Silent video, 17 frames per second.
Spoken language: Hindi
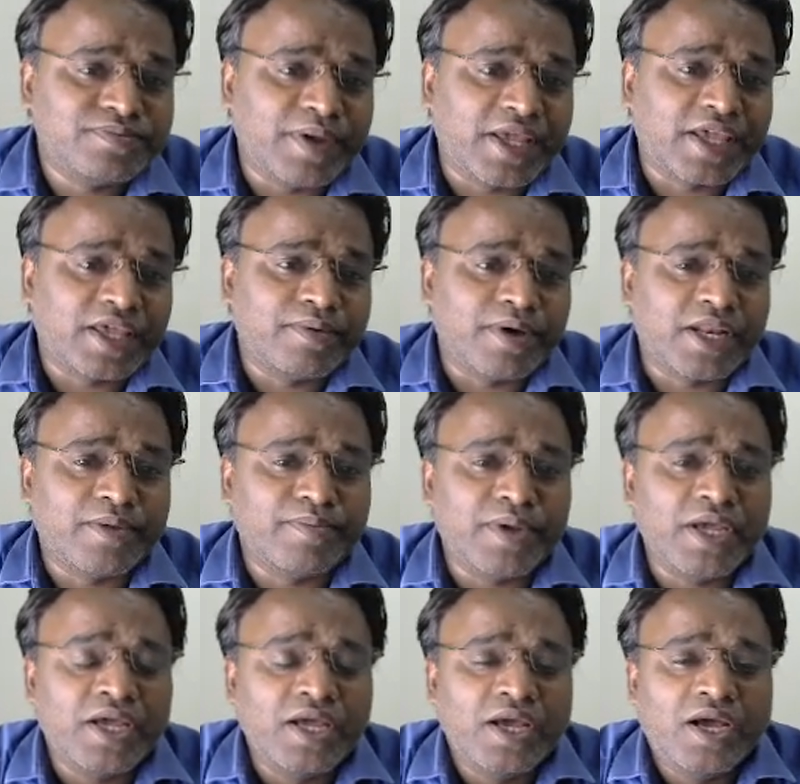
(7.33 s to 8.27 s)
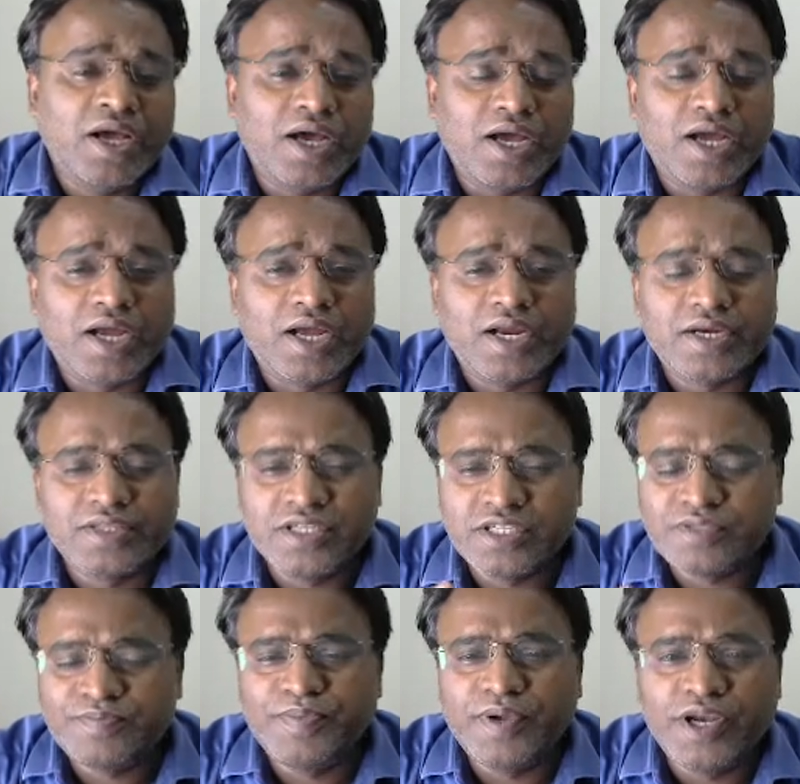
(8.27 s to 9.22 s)
बैंक के बारे में
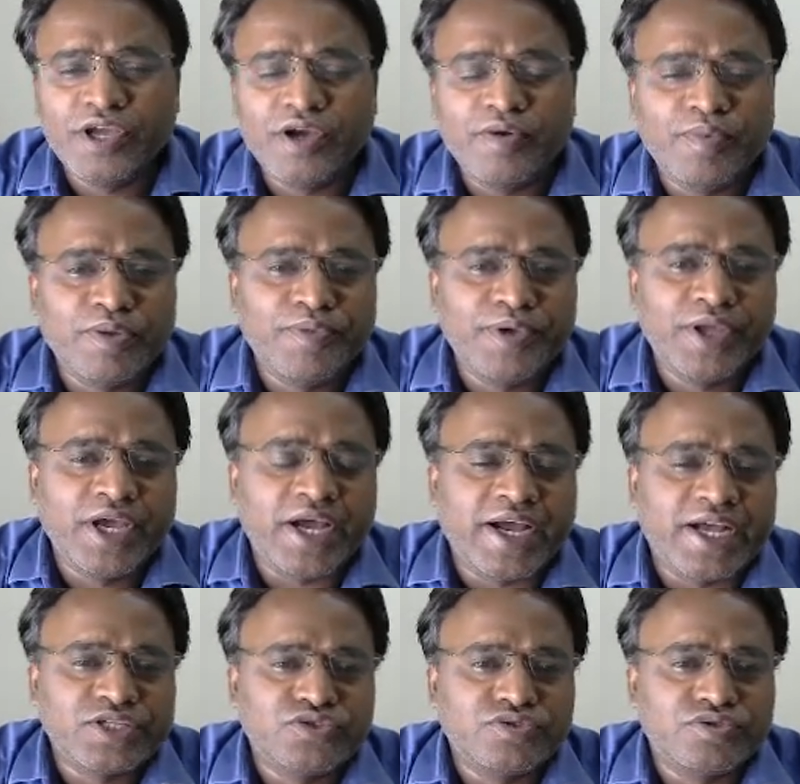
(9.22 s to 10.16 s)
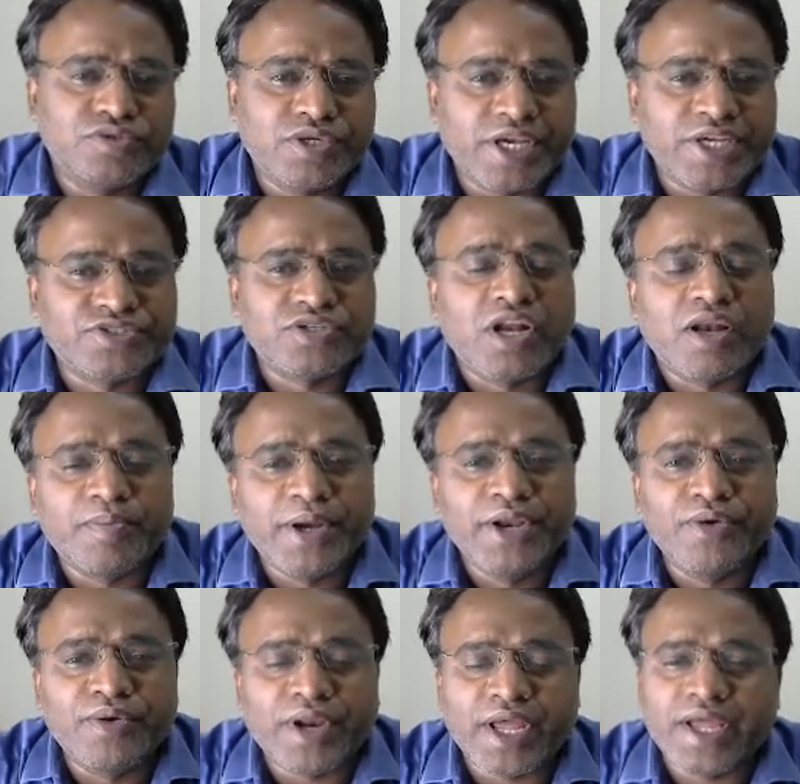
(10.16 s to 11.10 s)
दिस वीडियो विल बी एजुकेशनल
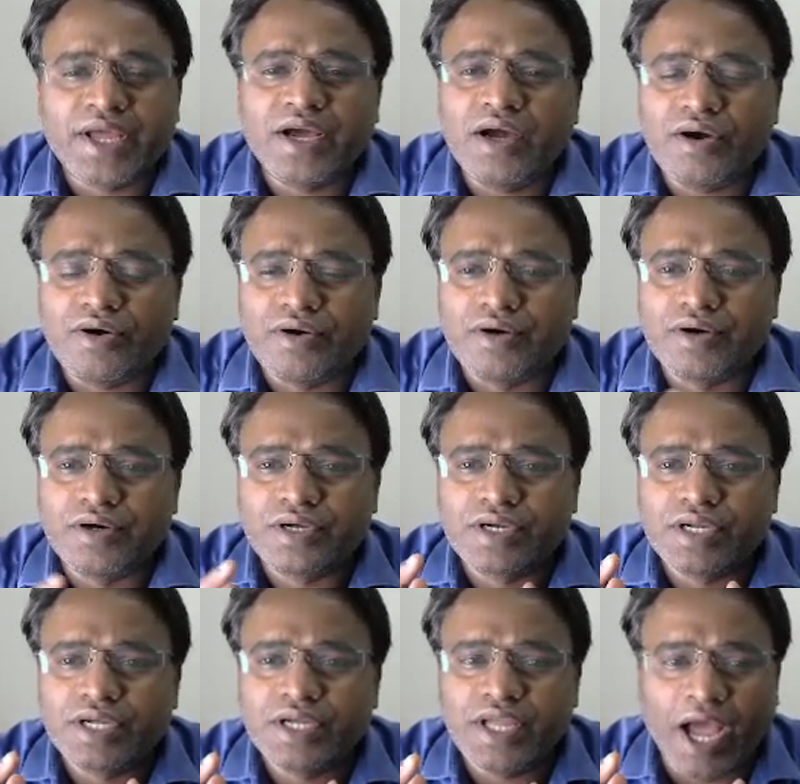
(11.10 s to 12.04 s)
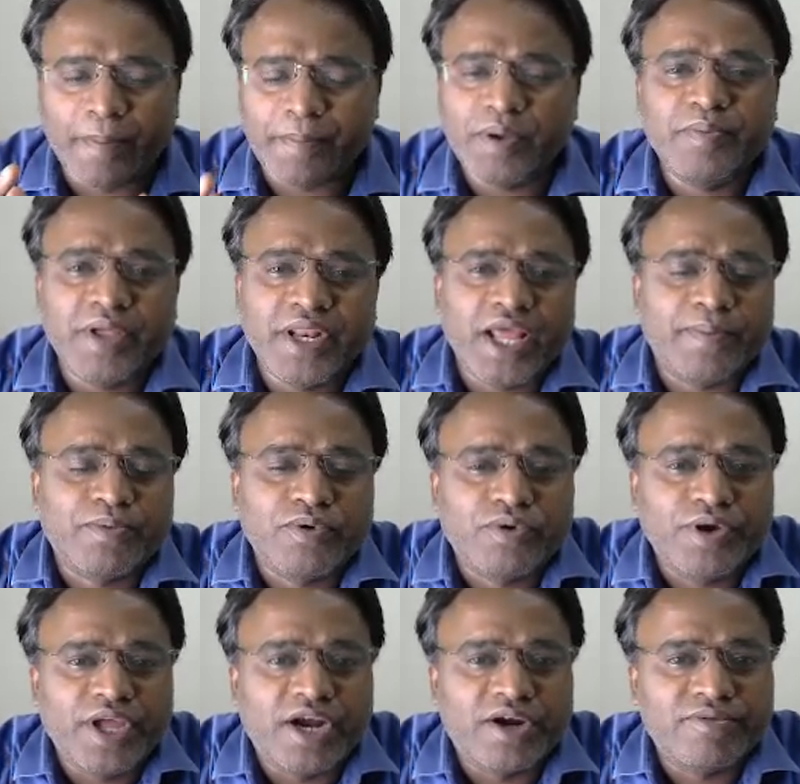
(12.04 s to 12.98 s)
वीडियो रहेगा और यहाँ पे मेरी आपको
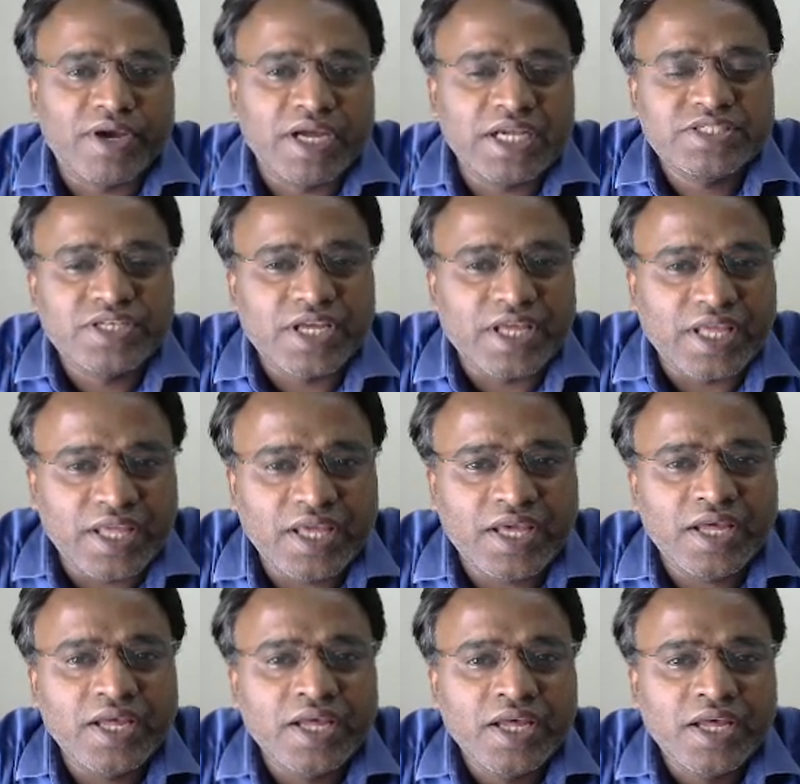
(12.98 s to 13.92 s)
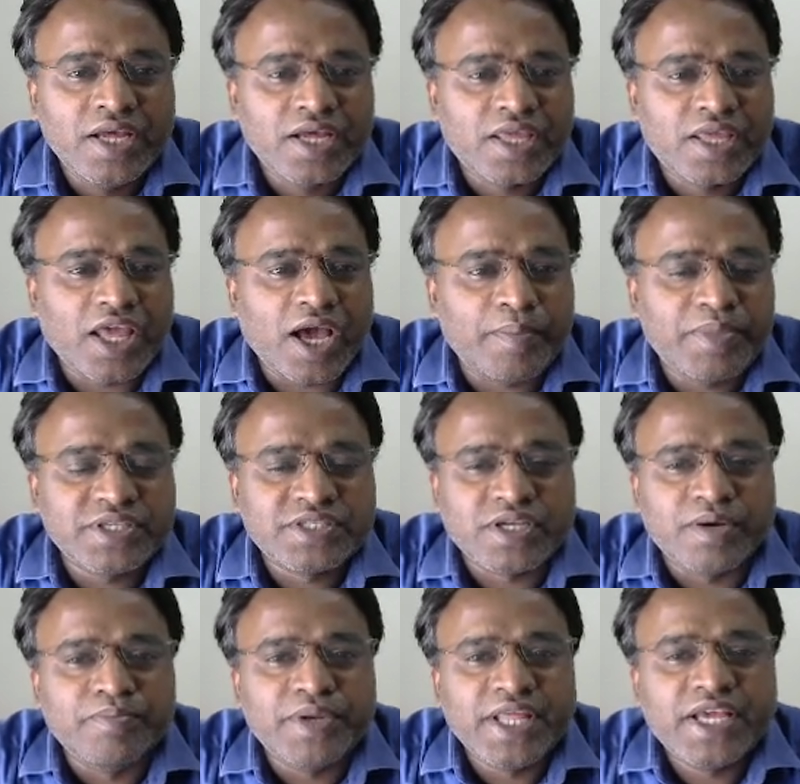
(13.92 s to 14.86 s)
कोई एडवाइस नहीं है कि आप इस
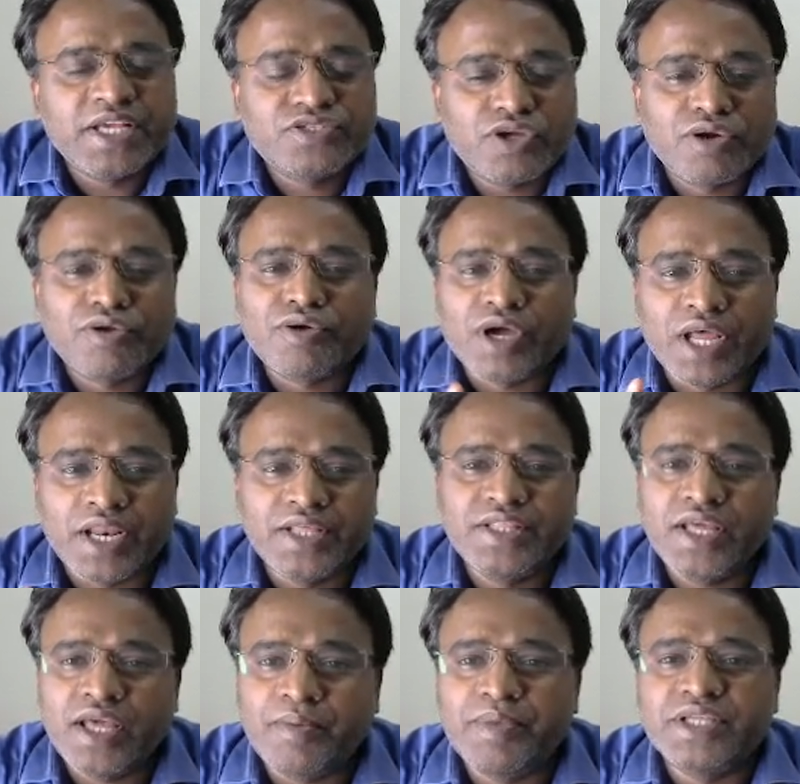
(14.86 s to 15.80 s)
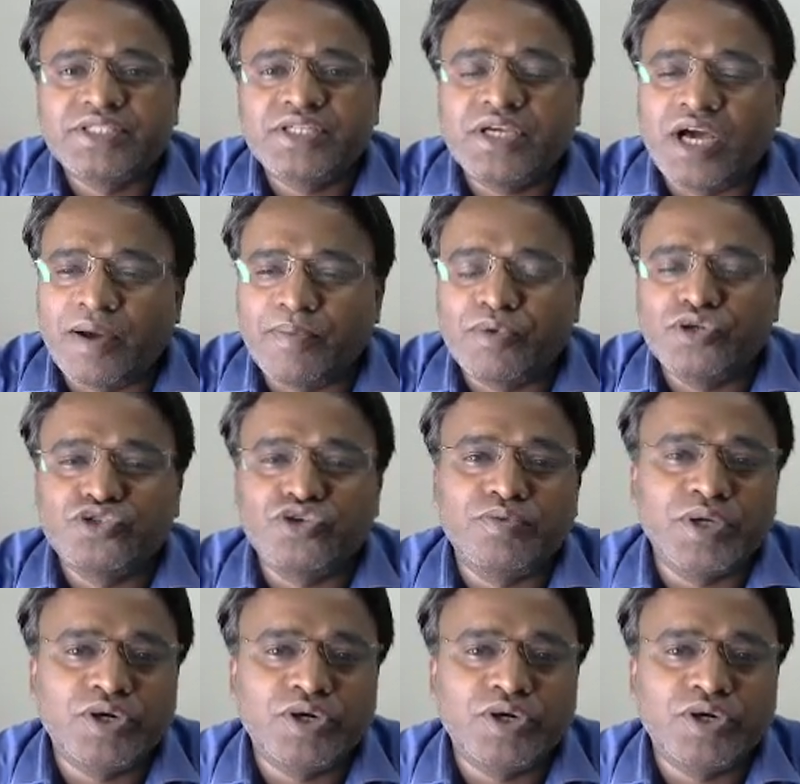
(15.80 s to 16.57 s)
कंपनी के शेयर को खरीदें या बेचें आपको जो भी